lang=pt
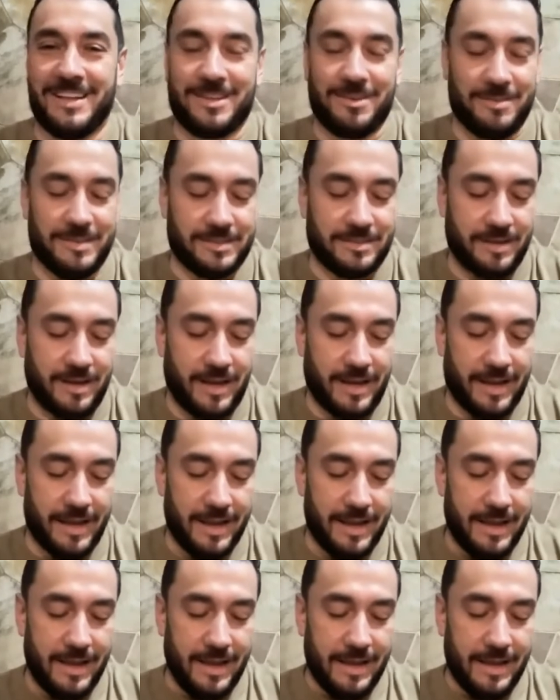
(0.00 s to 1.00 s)
Então isso é,
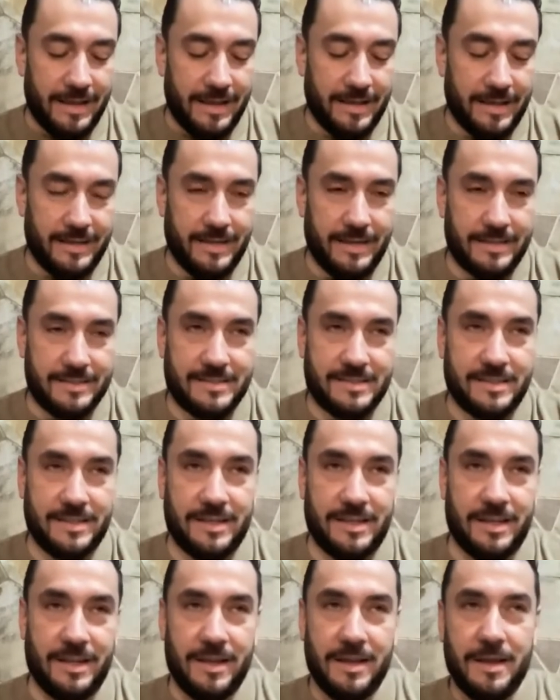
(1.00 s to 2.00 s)
é
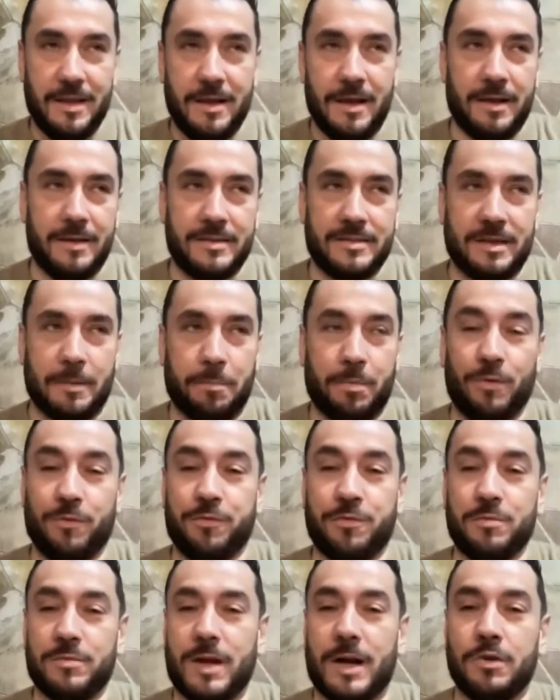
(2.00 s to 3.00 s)
esse se aprofundar.